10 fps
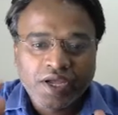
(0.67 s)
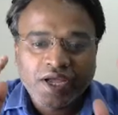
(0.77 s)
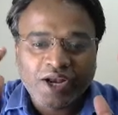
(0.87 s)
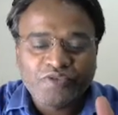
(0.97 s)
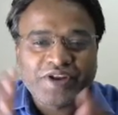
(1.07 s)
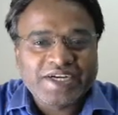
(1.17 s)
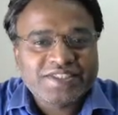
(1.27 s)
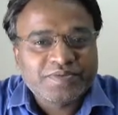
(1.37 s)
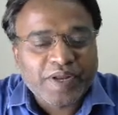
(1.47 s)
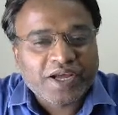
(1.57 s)
हेलो फ्रेंड्स
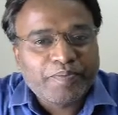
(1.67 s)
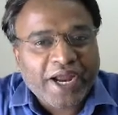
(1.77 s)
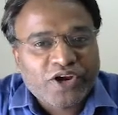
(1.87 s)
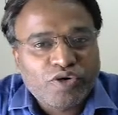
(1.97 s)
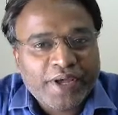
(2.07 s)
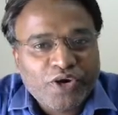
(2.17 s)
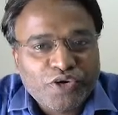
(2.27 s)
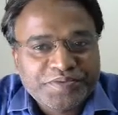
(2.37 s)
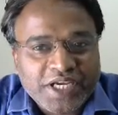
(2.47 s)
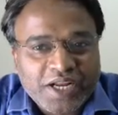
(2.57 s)
वेलकम बैक टू अवर
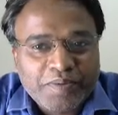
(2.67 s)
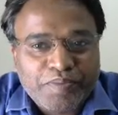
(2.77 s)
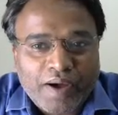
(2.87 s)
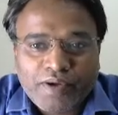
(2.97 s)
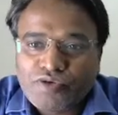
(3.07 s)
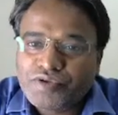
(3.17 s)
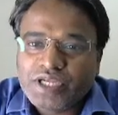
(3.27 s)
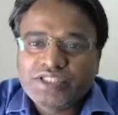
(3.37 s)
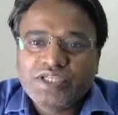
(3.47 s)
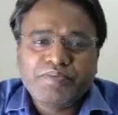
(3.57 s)
यूट्यूब चैनल पावर ऑफ
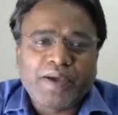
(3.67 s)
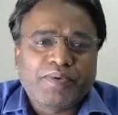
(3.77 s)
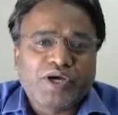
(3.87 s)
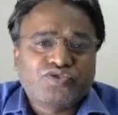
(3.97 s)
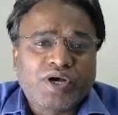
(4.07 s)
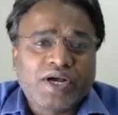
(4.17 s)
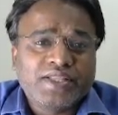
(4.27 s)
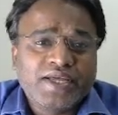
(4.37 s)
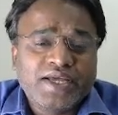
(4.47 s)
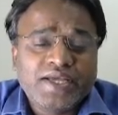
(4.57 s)
इंडस्ट्री में आपका
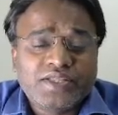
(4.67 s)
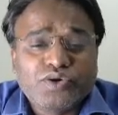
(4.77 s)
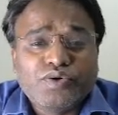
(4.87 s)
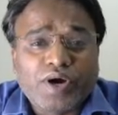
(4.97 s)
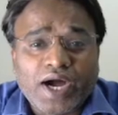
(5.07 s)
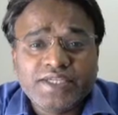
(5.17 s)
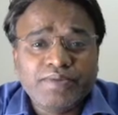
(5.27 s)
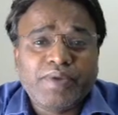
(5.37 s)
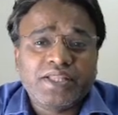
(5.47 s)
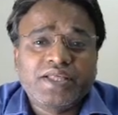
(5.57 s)
स्वागत है तो आज
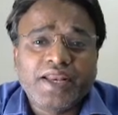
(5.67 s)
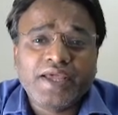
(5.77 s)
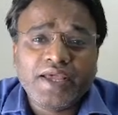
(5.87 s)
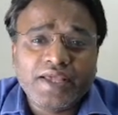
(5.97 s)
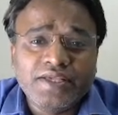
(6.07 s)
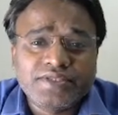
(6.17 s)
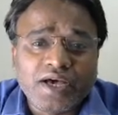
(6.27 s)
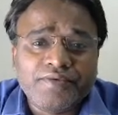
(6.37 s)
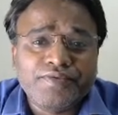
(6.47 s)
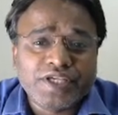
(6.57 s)
हम बात करेंगे ईसाफ